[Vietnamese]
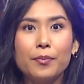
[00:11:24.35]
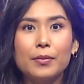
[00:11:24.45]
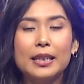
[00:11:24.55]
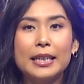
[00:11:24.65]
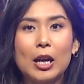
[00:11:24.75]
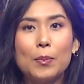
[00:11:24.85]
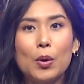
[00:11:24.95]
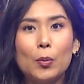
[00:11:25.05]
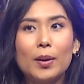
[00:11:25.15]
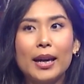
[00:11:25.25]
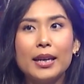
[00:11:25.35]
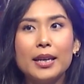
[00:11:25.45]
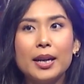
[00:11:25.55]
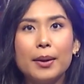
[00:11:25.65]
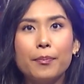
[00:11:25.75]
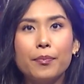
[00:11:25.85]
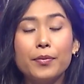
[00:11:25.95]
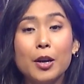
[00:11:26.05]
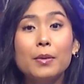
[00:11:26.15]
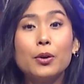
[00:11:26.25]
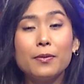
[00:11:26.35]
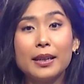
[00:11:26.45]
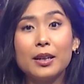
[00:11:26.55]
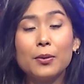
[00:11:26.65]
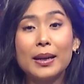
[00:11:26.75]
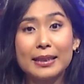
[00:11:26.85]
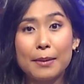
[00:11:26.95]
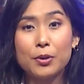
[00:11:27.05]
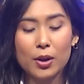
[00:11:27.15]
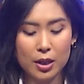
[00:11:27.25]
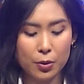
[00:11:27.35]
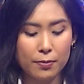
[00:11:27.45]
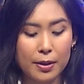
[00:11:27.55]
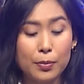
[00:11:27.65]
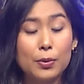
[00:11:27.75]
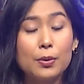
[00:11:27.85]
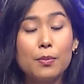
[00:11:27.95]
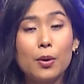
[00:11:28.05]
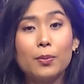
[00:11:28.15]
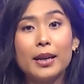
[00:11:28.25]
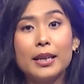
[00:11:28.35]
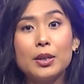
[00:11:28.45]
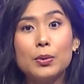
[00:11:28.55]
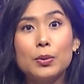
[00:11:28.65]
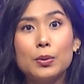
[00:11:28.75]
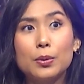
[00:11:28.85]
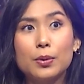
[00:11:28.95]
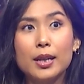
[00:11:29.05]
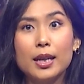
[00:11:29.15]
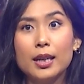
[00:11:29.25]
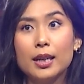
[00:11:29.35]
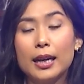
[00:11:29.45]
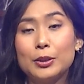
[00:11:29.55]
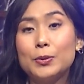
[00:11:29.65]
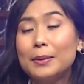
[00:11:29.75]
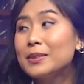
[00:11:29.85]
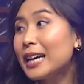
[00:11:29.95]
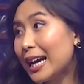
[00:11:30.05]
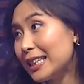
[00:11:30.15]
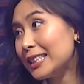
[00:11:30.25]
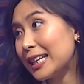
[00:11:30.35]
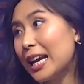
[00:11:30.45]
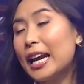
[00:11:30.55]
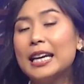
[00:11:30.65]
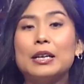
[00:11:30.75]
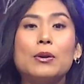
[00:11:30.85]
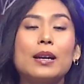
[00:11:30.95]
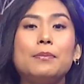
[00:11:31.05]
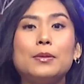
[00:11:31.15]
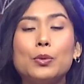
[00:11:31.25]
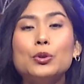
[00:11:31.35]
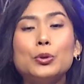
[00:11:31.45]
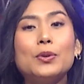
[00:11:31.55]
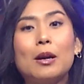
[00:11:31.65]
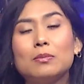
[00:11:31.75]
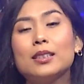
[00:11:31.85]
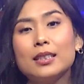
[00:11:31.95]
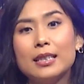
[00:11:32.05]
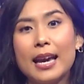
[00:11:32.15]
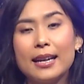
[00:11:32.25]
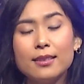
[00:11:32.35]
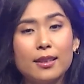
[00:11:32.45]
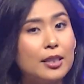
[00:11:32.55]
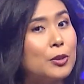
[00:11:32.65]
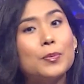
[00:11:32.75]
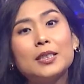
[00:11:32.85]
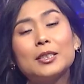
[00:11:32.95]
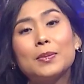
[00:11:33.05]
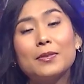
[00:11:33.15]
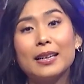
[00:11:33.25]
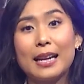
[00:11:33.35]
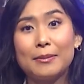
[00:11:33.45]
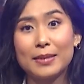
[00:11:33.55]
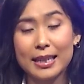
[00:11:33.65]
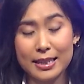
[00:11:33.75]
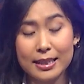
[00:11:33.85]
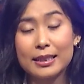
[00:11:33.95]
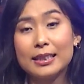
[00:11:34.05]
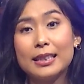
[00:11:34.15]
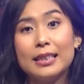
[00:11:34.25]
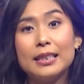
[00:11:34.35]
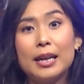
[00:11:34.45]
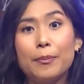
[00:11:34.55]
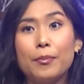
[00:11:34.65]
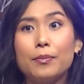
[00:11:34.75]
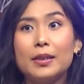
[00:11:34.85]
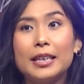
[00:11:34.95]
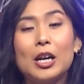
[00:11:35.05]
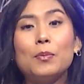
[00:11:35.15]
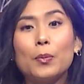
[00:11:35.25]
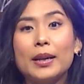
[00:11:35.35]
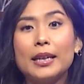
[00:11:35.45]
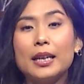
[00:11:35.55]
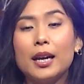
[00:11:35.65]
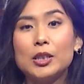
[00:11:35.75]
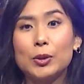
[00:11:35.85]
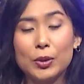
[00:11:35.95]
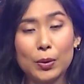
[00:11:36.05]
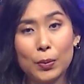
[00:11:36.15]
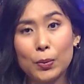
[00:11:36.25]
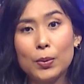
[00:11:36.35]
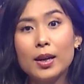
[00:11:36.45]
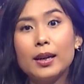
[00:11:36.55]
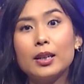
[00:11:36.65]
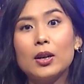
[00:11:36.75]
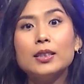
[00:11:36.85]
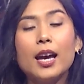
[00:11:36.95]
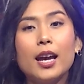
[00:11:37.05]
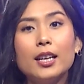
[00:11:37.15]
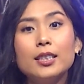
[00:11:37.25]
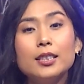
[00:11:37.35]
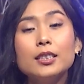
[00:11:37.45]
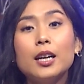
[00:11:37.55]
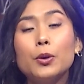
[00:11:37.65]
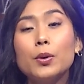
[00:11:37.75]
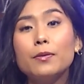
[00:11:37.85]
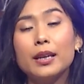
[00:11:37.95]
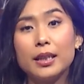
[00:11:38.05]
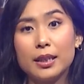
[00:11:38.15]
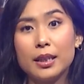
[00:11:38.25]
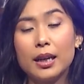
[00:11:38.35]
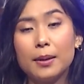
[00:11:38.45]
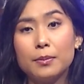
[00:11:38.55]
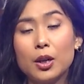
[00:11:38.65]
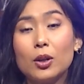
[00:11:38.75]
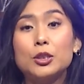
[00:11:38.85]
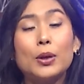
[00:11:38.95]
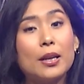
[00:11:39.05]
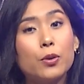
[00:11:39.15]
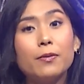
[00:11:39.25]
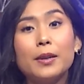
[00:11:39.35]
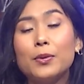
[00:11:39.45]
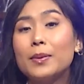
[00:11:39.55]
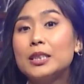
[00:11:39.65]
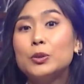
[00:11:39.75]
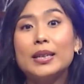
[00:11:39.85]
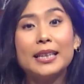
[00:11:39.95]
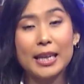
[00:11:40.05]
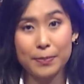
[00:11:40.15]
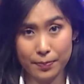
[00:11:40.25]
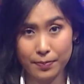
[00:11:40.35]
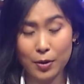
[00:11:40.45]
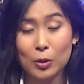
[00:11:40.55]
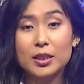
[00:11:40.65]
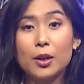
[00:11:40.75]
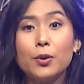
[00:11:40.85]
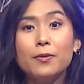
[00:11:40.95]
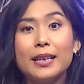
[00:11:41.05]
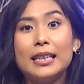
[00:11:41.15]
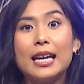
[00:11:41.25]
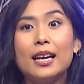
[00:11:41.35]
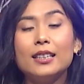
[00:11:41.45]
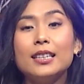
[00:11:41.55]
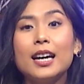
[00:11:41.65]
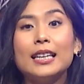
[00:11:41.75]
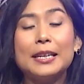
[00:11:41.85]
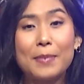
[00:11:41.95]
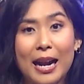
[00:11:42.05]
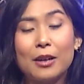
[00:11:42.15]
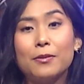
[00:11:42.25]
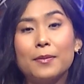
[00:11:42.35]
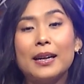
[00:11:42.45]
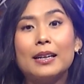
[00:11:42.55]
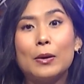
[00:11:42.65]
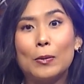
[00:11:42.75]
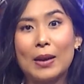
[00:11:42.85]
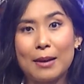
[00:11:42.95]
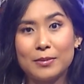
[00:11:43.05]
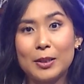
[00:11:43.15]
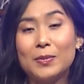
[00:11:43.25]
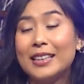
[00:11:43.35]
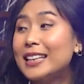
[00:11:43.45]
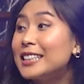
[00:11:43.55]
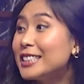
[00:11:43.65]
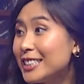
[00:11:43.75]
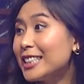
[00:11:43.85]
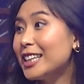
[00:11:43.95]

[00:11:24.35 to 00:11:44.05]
Ly có một cái, nếu mà quý vị có quan tâm hoặc là quý vị muốn một cái nguồn thu nhập thứ hai đi chẳng hạn, hoặc là mình muốn chủ động thời gian giờ giấc của mình trong cái việc làm này á, thì Ly có một cái đội ngũ có thể hướng dẫn quý vị hoặc là train quý vị một cách chuyên nghiệp, hỗ trợ quý vị để lấy bằng và bắt đầu làm trong ngành tài chính.